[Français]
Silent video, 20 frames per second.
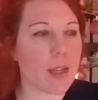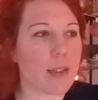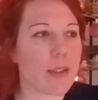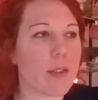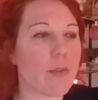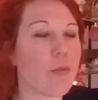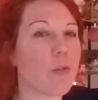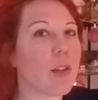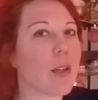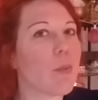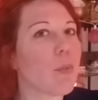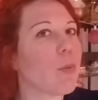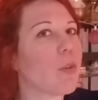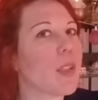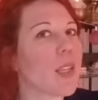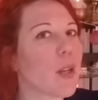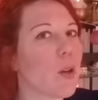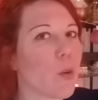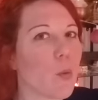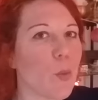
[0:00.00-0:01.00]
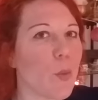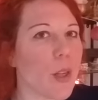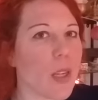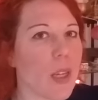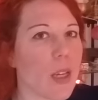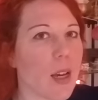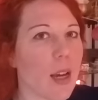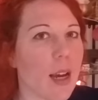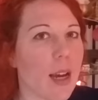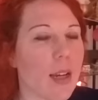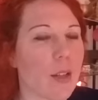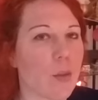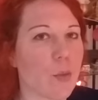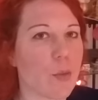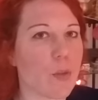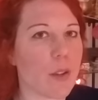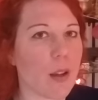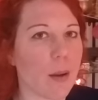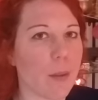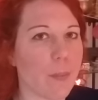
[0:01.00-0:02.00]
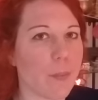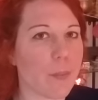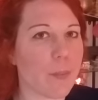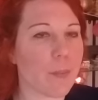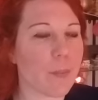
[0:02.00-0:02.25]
Si vous répondez oui à tout ça,